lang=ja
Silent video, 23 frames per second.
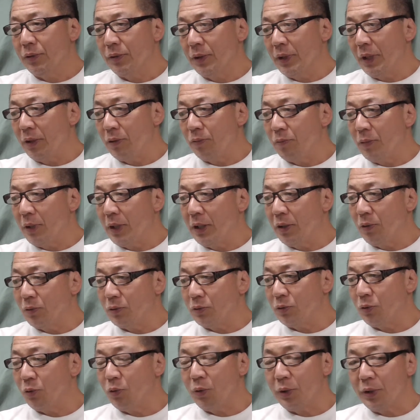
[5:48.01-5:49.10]
やる前の
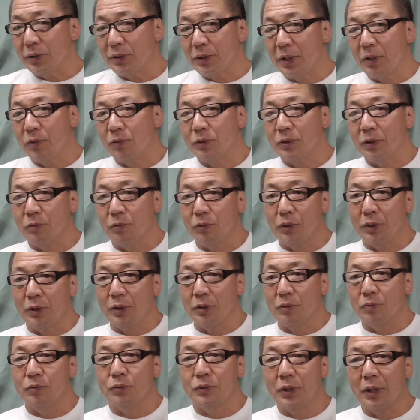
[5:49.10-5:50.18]
造影剤を背骨
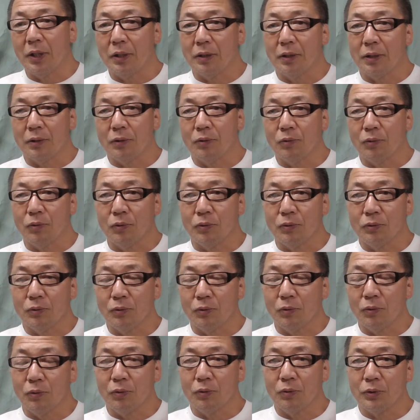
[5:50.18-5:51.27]
に打たれた時のそ
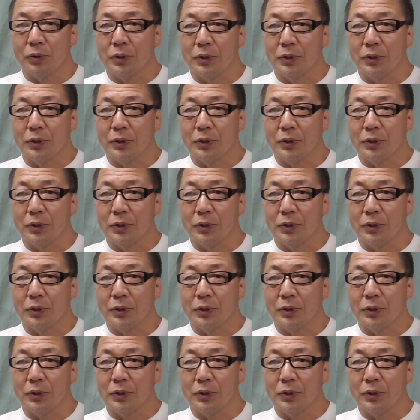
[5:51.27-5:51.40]
の